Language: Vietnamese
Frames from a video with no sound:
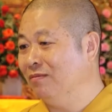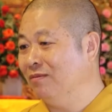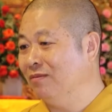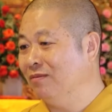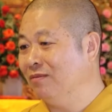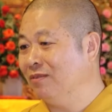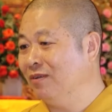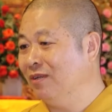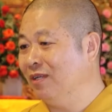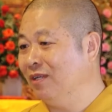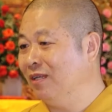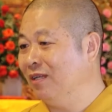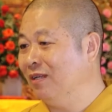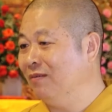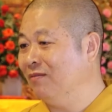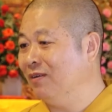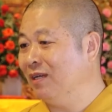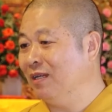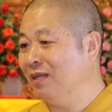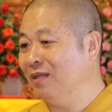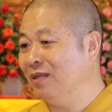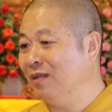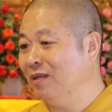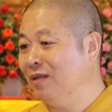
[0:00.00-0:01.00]
Cho nên Đức
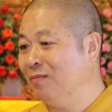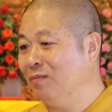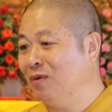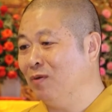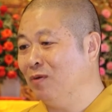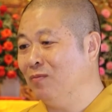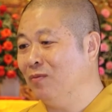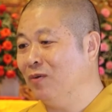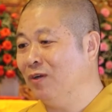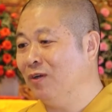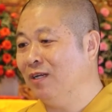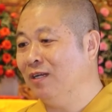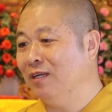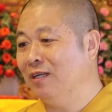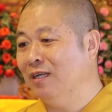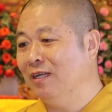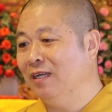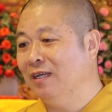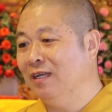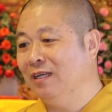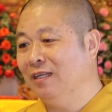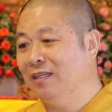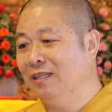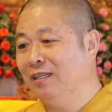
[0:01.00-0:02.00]
Phật mong muốn
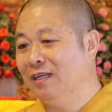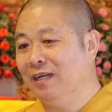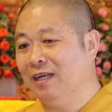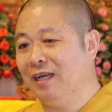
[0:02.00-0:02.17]
tất